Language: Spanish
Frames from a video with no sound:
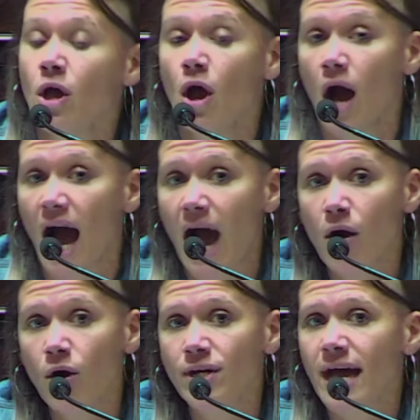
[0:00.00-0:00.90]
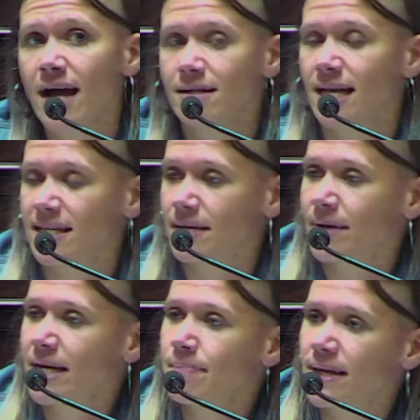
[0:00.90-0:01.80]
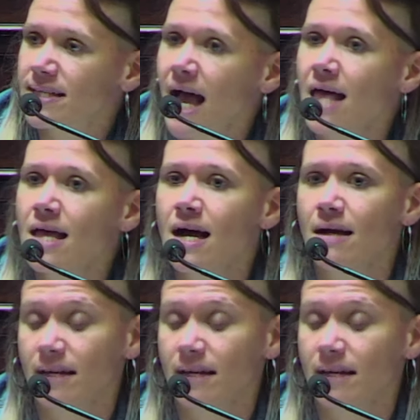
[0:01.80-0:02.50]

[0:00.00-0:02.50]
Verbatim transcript: Ahora, la semana pasada,